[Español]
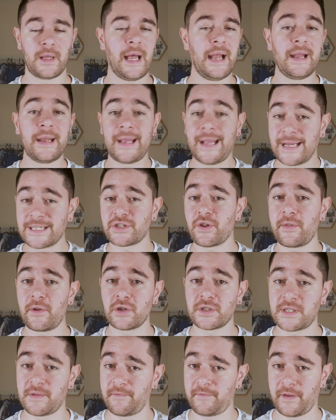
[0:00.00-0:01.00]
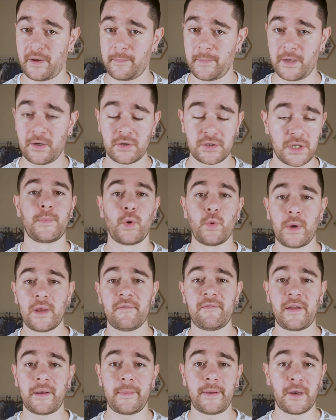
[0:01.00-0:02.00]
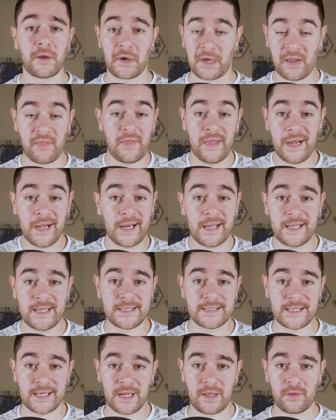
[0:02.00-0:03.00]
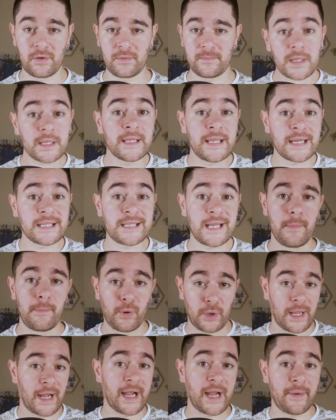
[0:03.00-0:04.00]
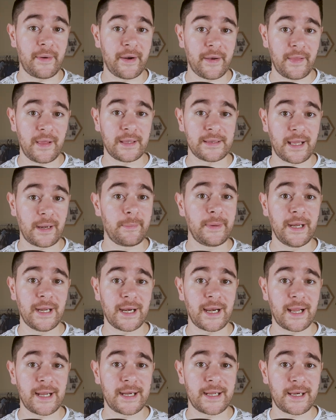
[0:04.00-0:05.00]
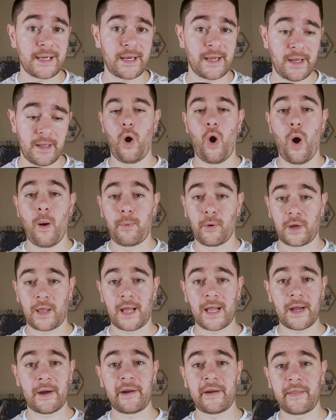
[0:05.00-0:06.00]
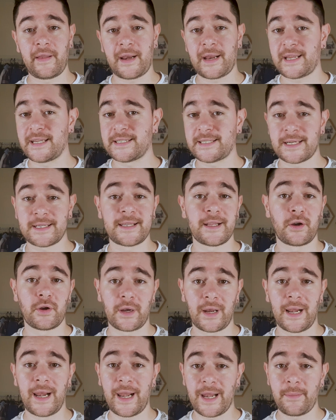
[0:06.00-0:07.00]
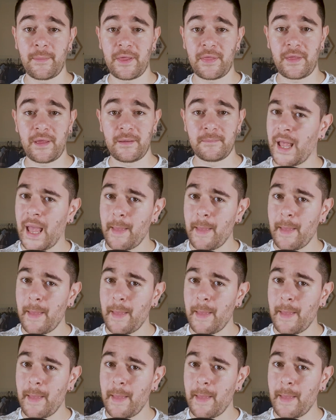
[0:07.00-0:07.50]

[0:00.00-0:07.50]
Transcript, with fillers: En caso de los enfermeros, un enfermero recién registrado, ya sea porque acabas de terminar la carrera o porque acabas de registrarte con el NMC,